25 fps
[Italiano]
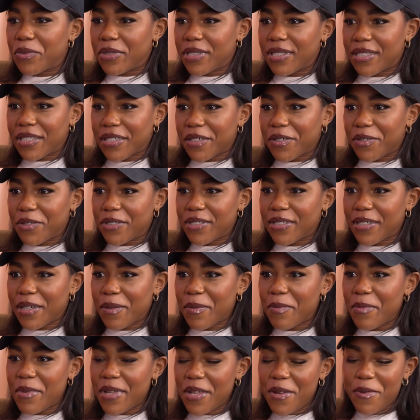questa
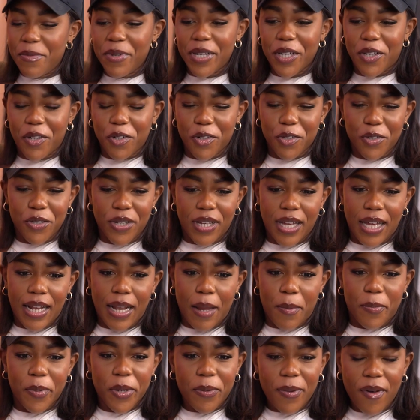cosa. Io mi ricordo che
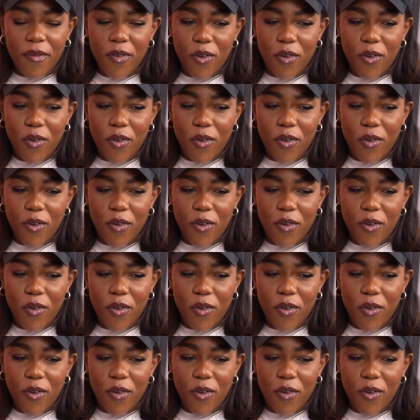la prima